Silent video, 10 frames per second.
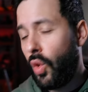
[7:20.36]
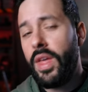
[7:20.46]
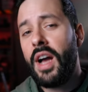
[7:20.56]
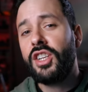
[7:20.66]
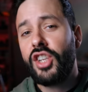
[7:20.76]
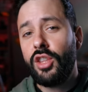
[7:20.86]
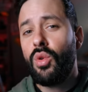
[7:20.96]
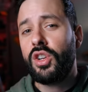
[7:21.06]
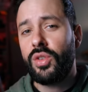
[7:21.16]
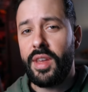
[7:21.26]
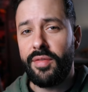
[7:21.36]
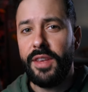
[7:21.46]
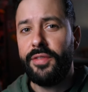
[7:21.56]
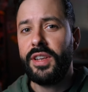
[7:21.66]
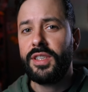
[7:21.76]
On a un jet d'eau à Genève.
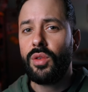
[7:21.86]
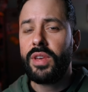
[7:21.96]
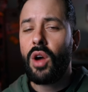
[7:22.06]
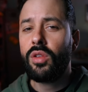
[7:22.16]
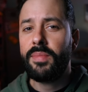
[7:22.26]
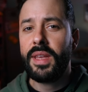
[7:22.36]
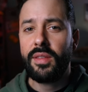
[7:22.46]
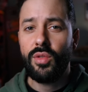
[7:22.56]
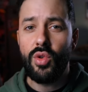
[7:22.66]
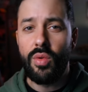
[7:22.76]
Il fait 140 mètres de